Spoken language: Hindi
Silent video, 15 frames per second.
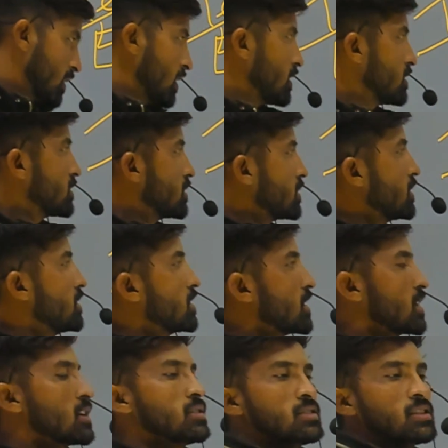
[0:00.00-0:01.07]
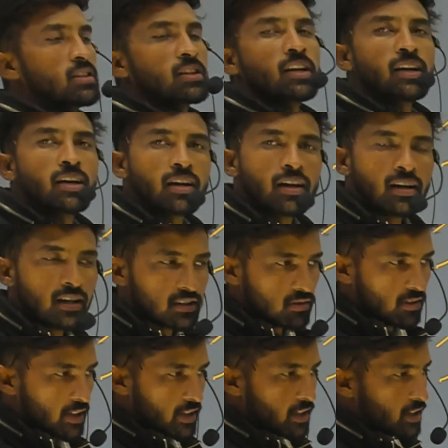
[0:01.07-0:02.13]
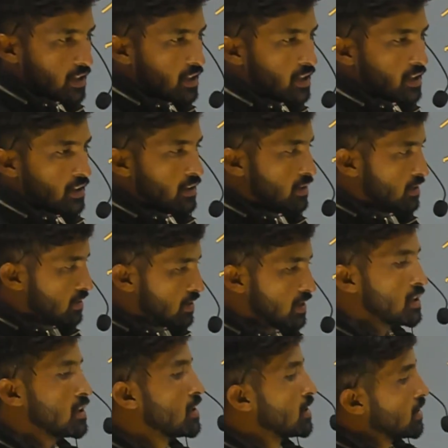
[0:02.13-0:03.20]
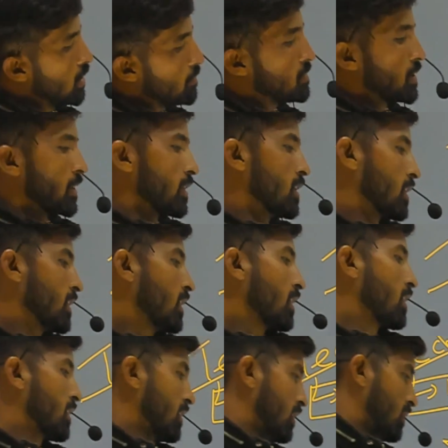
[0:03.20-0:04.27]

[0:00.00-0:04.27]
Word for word: था इससे तीन तरह के जीन क्या किए गए असिलेटेड की गई ठीक है अब लड़ते हैं आगे क्या किया